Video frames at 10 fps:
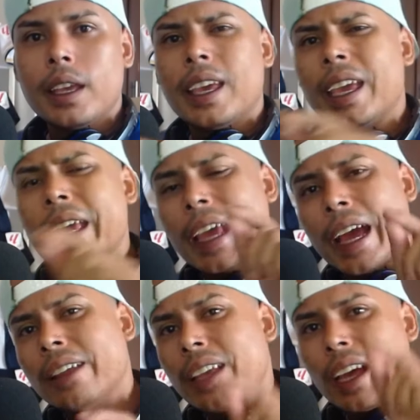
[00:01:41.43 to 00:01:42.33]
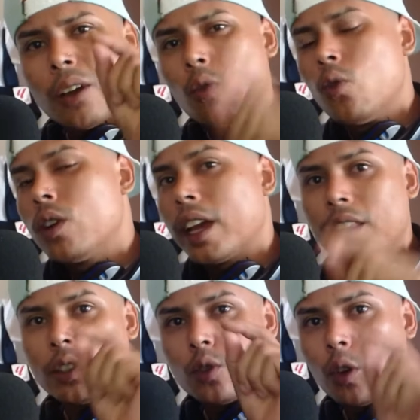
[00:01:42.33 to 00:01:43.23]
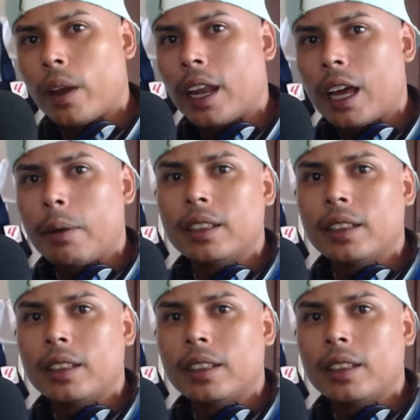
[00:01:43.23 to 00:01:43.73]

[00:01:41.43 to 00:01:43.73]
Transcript: en cada una de sus palabras,